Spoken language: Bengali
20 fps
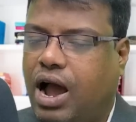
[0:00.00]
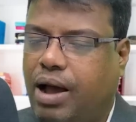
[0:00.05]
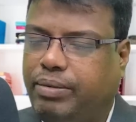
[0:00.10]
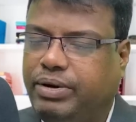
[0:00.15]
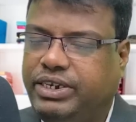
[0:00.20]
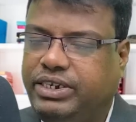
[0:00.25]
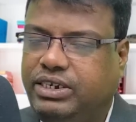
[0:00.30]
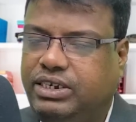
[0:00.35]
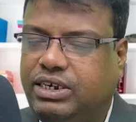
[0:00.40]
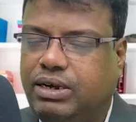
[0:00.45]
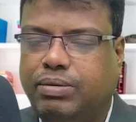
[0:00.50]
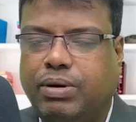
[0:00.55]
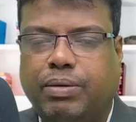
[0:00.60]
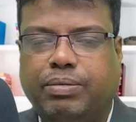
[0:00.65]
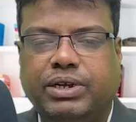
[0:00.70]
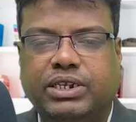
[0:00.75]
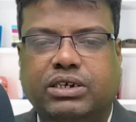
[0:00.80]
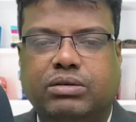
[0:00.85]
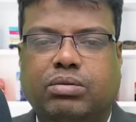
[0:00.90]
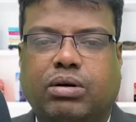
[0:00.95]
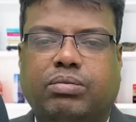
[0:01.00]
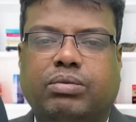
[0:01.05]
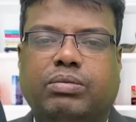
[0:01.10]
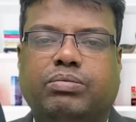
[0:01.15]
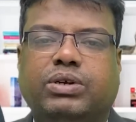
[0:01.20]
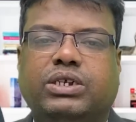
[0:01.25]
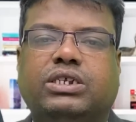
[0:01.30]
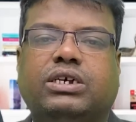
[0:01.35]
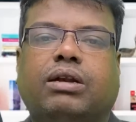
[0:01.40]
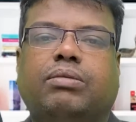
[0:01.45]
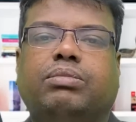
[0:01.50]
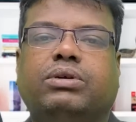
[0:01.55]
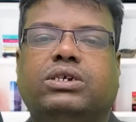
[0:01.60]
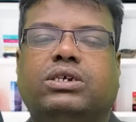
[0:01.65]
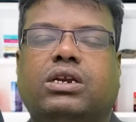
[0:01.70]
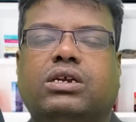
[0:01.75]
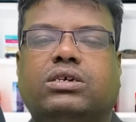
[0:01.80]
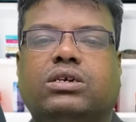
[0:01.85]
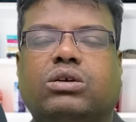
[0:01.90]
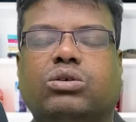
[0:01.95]
আমি যেভাবে যেভাবে বিচার
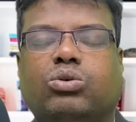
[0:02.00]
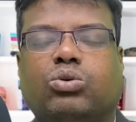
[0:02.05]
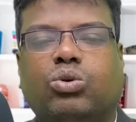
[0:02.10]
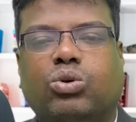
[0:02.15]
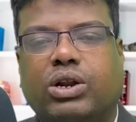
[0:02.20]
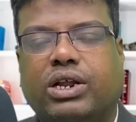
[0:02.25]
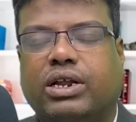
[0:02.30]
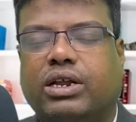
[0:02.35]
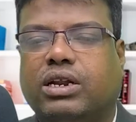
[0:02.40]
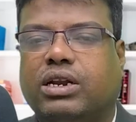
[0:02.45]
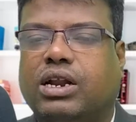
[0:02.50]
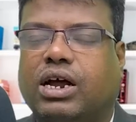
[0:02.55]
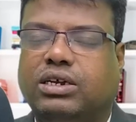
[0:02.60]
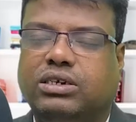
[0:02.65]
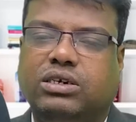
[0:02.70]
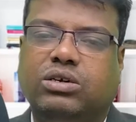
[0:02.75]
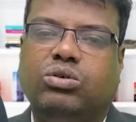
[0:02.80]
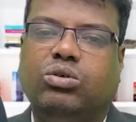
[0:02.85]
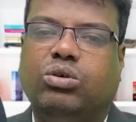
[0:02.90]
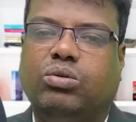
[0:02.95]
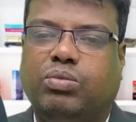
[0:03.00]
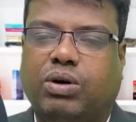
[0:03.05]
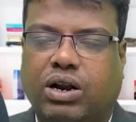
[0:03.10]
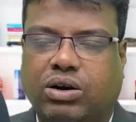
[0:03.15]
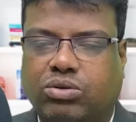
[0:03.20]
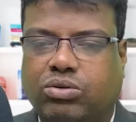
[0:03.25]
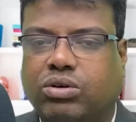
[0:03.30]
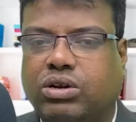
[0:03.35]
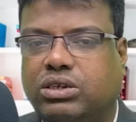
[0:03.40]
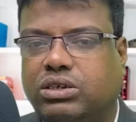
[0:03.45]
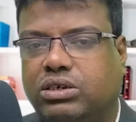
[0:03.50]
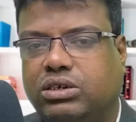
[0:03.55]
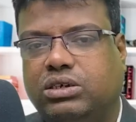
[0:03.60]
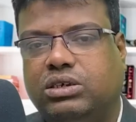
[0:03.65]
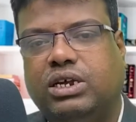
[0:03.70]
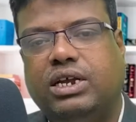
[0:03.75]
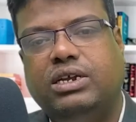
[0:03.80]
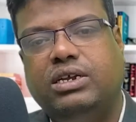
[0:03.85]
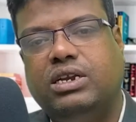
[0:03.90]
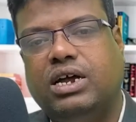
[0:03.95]
বিশ্লেষণ করে রাশিগুলো বার করেছি
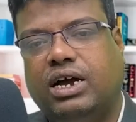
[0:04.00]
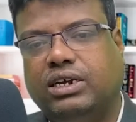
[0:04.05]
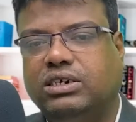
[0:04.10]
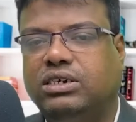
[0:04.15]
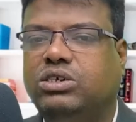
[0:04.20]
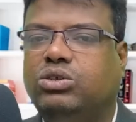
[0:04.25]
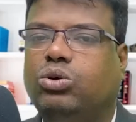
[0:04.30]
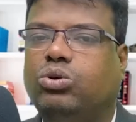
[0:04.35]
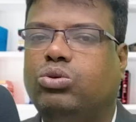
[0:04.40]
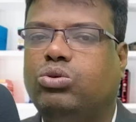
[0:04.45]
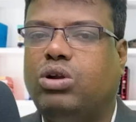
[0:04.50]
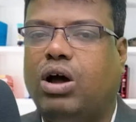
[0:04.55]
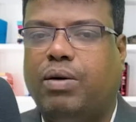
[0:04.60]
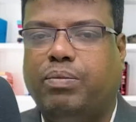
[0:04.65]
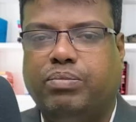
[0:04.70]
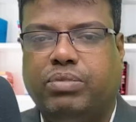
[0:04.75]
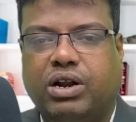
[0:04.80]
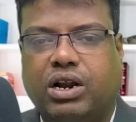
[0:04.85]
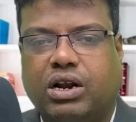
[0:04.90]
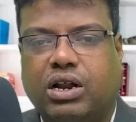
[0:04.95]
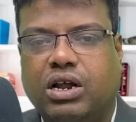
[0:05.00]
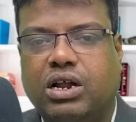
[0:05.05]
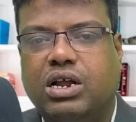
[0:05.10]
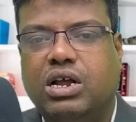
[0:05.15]
সেই রাশি ধরুন আপনার